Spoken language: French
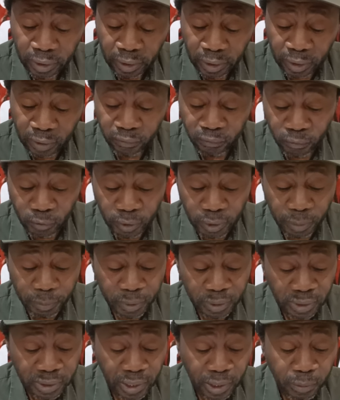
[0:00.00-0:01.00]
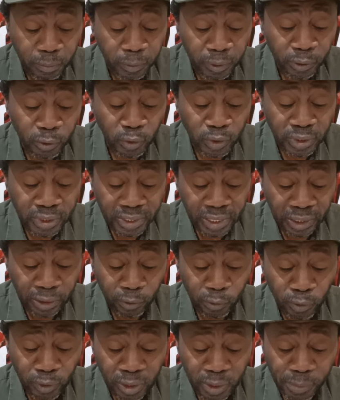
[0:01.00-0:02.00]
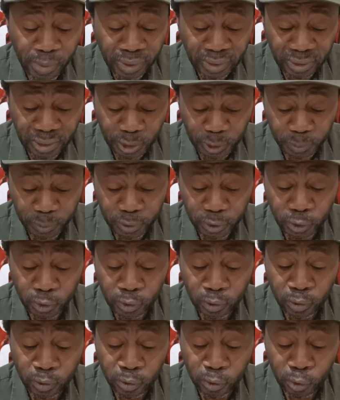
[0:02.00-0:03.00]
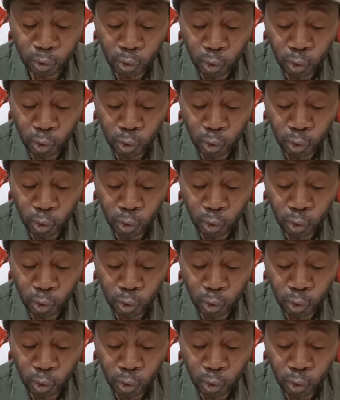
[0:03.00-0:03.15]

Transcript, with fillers: est fondamentalement une attaque contre la liberté d'expression,